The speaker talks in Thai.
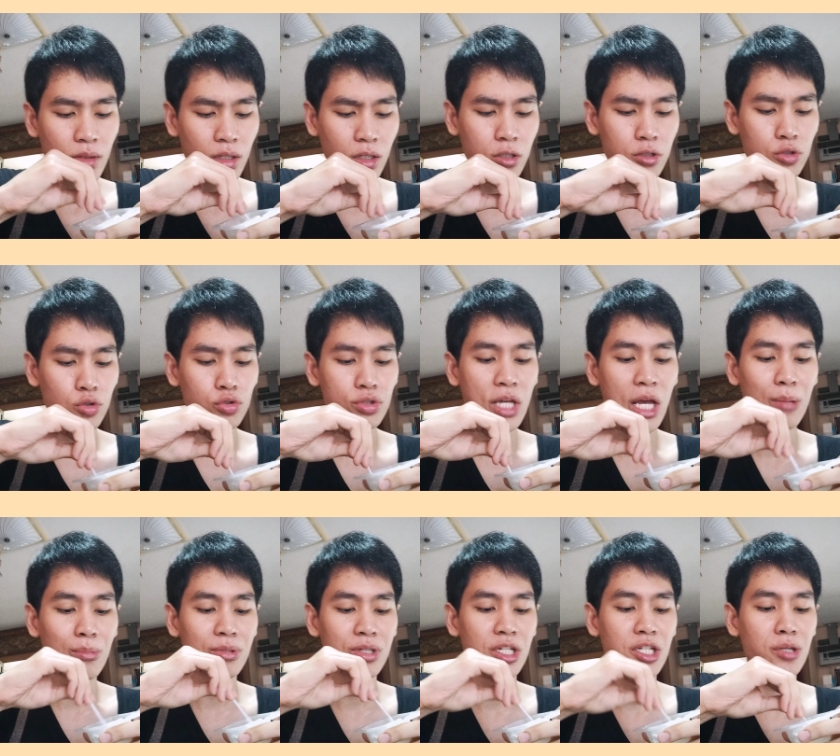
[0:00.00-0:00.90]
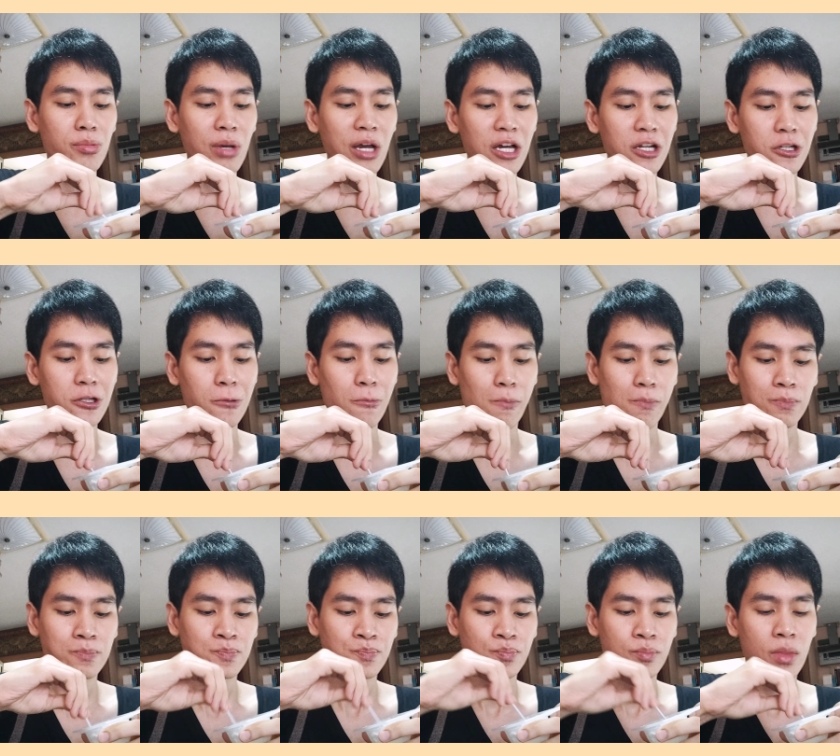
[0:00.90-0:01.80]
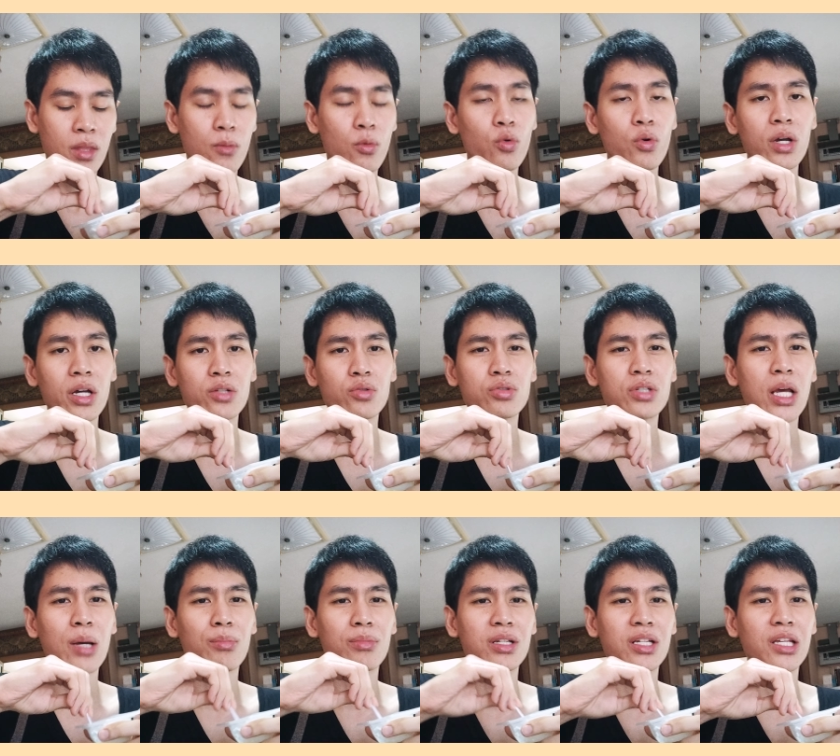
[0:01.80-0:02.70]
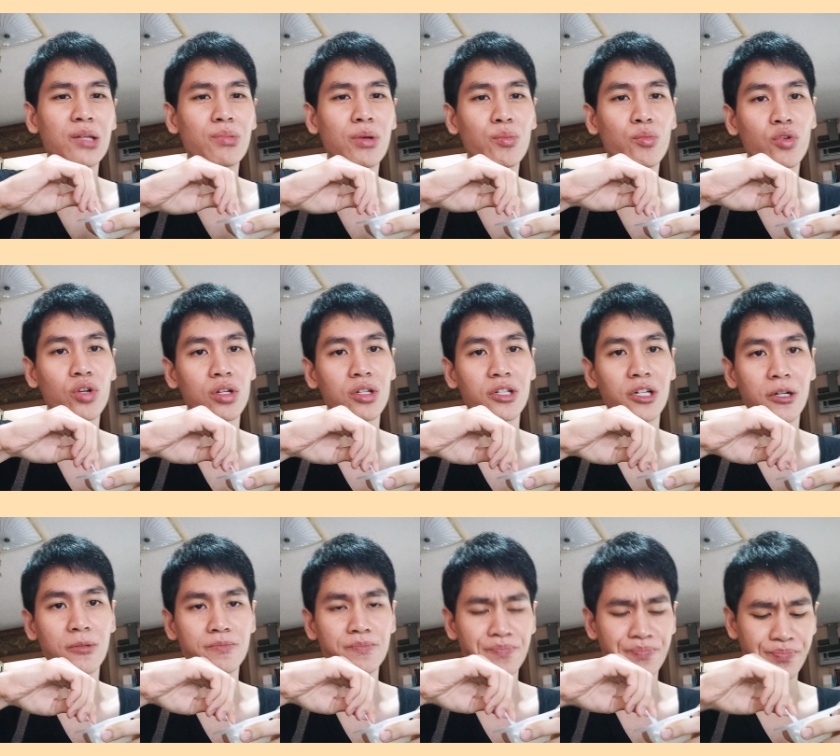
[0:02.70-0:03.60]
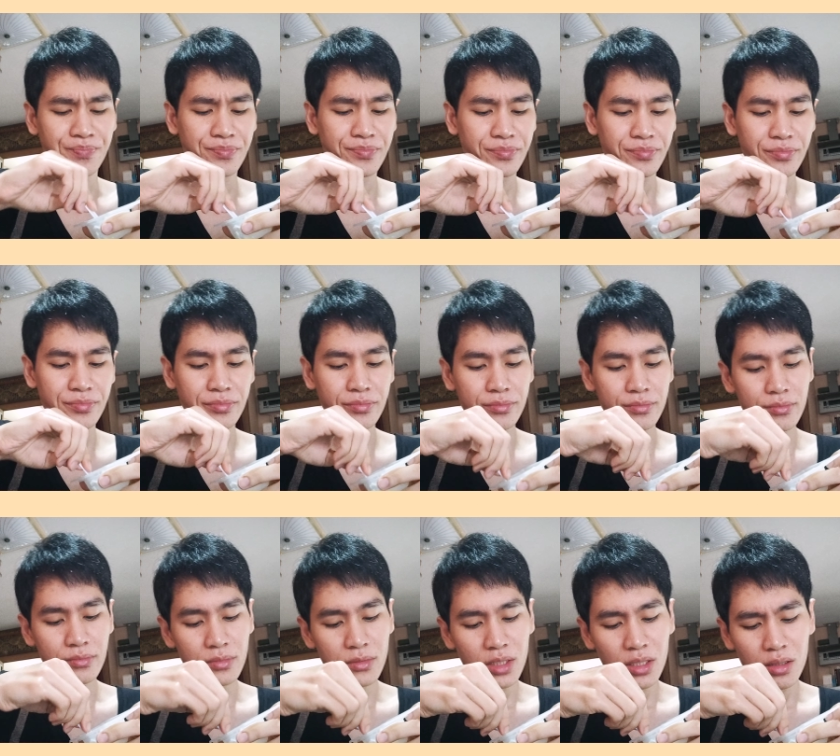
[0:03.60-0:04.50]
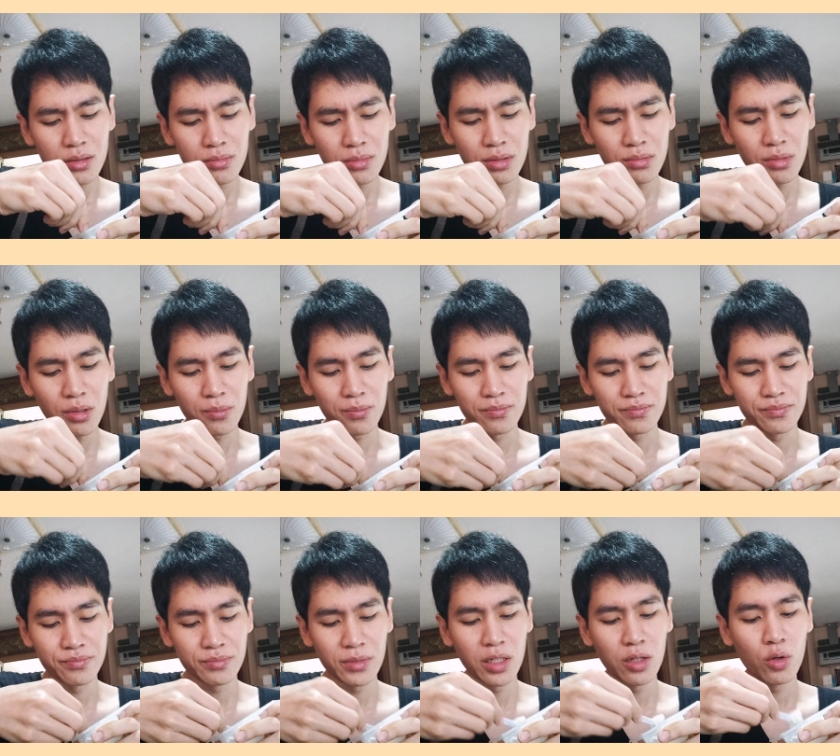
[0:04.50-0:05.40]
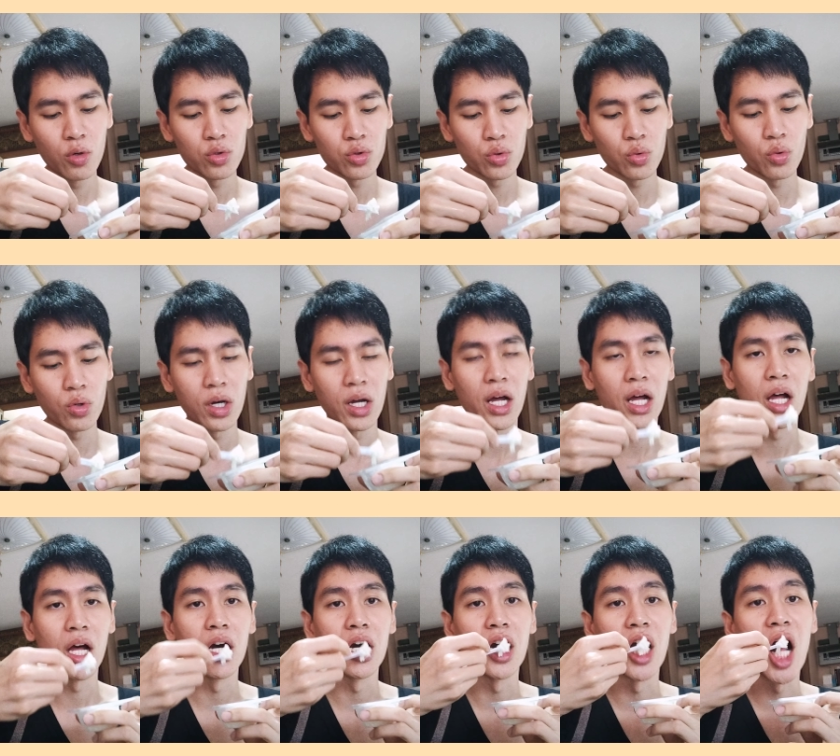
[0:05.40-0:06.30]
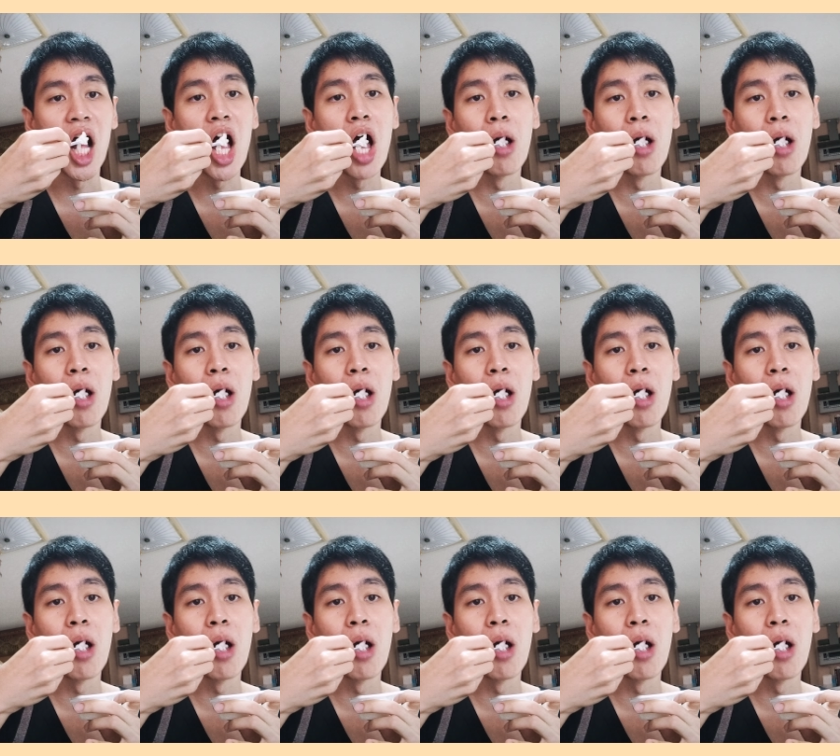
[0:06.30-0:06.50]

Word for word: คือทุกอย่างมันดีมากเลยเพื่อไงทุกอย่างมันดีไปหมดเลย อืมมันแบบมันลงตัว เออ